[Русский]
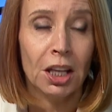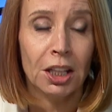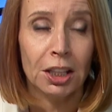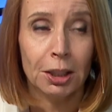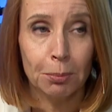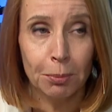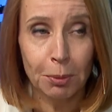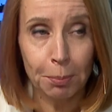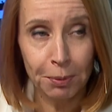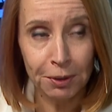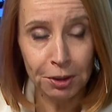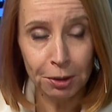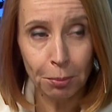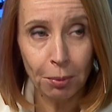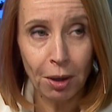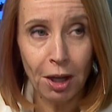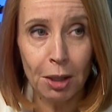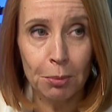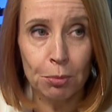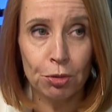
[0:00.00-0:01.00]
И мы
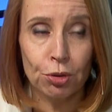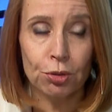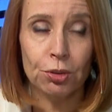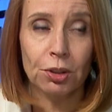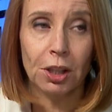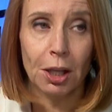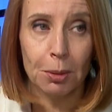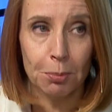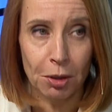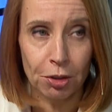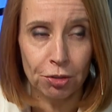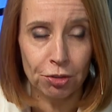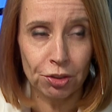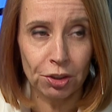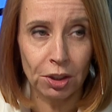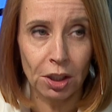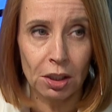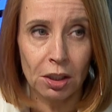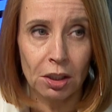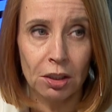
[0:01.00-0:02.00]
понимаем, что
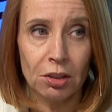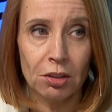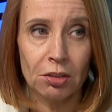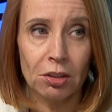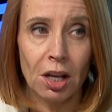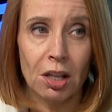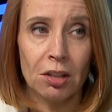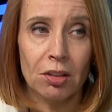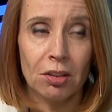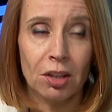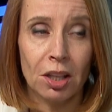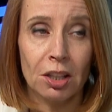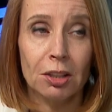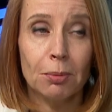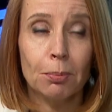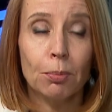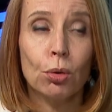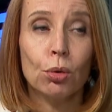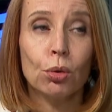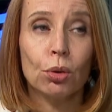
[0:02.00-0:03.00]
некоммерческие организации, они
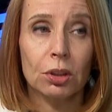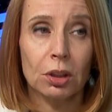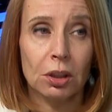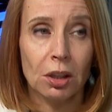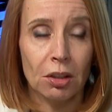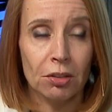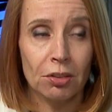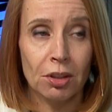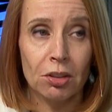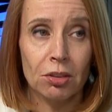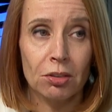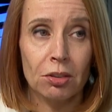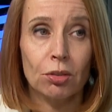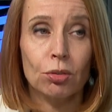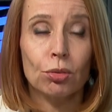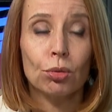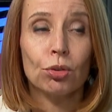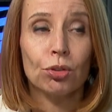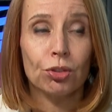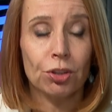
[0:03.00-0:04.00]
могут оказать
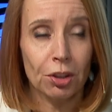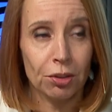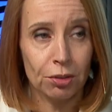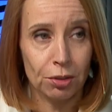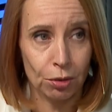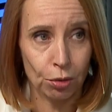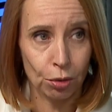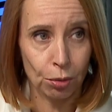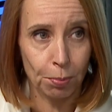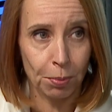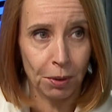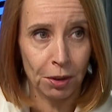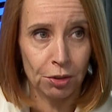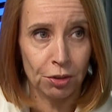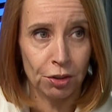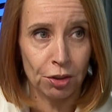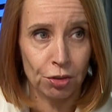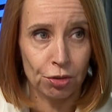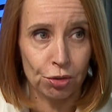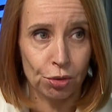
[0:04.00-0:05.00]
здесь существенную
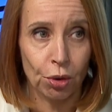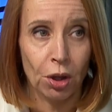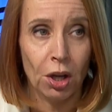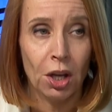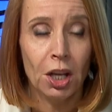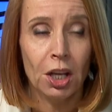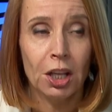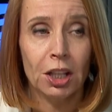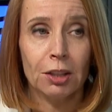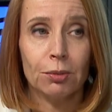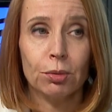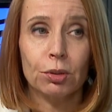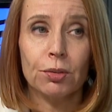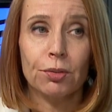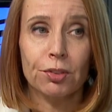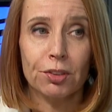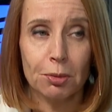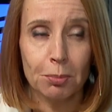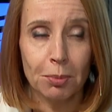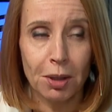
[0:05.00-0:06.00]
поддержку. И вот
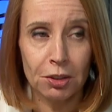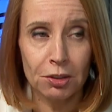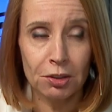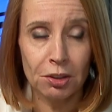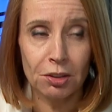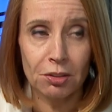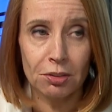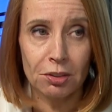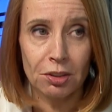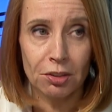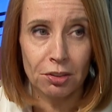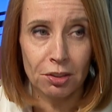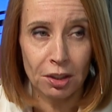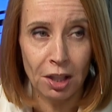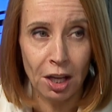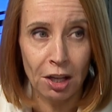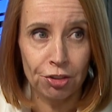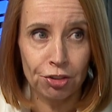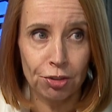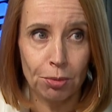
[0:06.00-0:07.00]
взаимодействие с
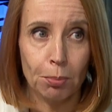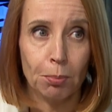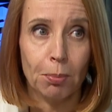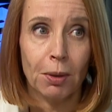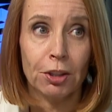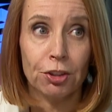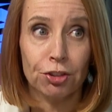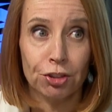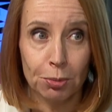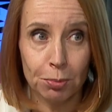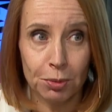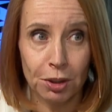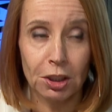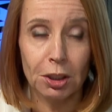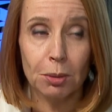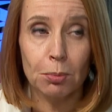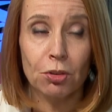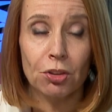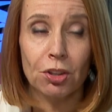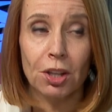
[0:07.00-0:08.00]
нашим большим
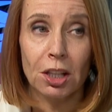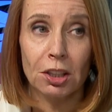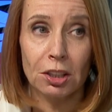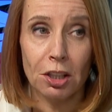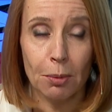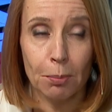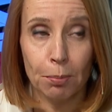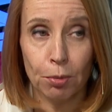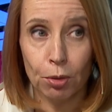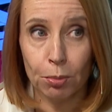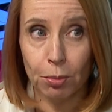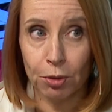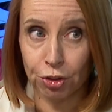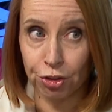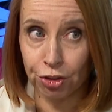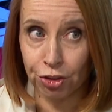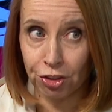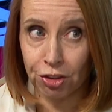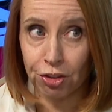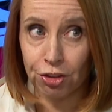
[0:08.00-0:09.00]
таким центром
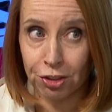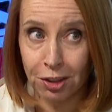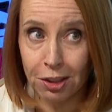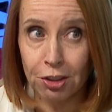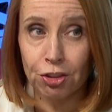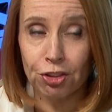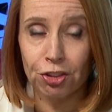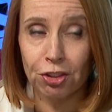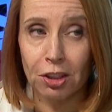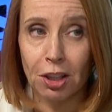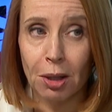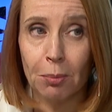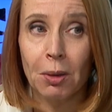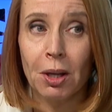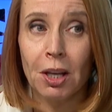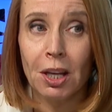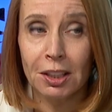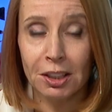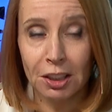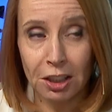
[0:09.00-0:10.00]
помощи женщинам
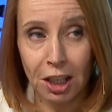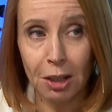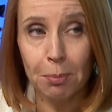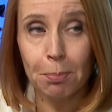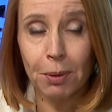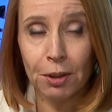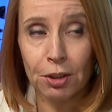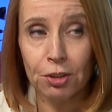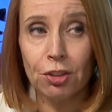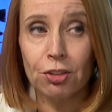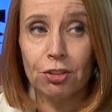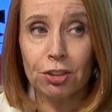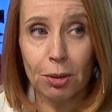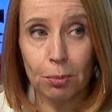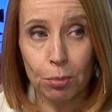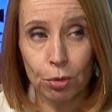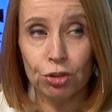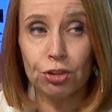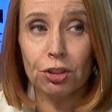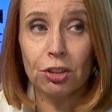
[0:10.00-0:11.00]
такая поддержка
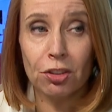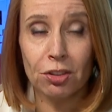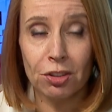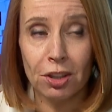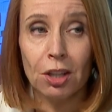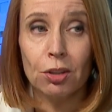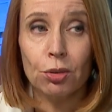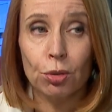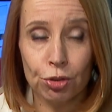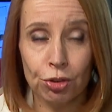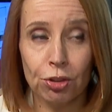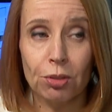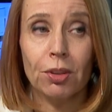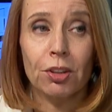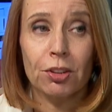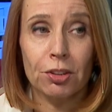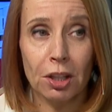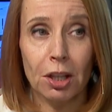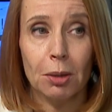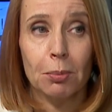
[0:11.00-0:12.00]
может стать очень
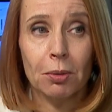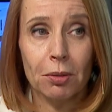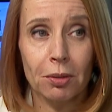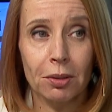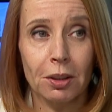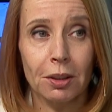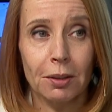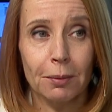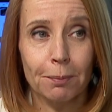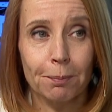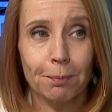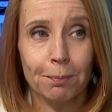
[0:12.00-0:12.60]
востребованной.